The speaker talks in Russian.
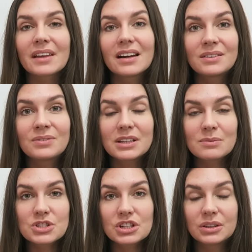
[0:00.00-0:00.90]
А, в
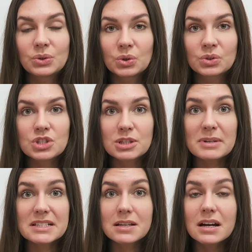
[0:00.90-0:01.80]
этом же году он уже
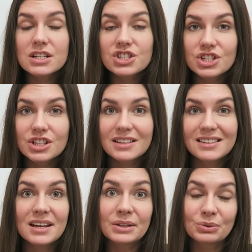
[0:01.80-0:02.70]
постарше,
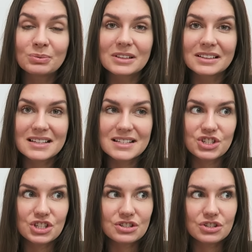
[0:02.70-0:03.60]
я думала,
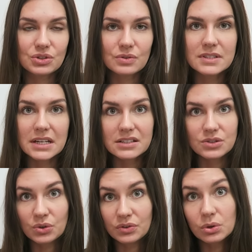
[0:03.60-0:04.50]
если честно, что он
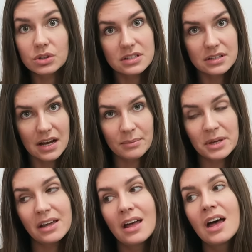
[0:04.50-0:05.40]
встретит Новый год с
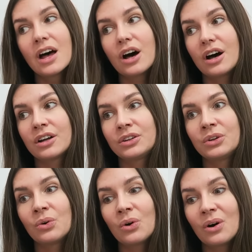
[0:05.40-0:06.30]
нами, а,
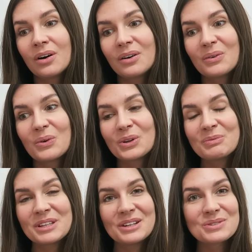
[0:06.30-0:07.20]
но
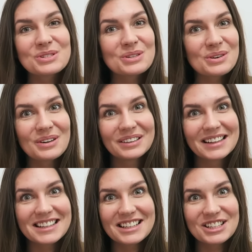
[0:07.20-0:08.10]
он мне устроил,
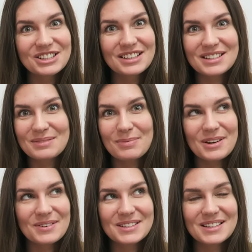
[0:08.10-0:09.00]
конечно,
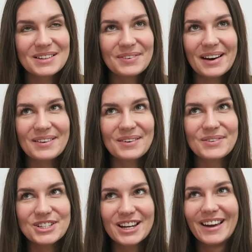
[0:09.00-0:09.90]
31 декабря
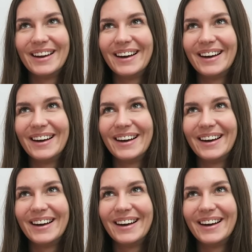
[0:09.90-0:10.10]
вообще.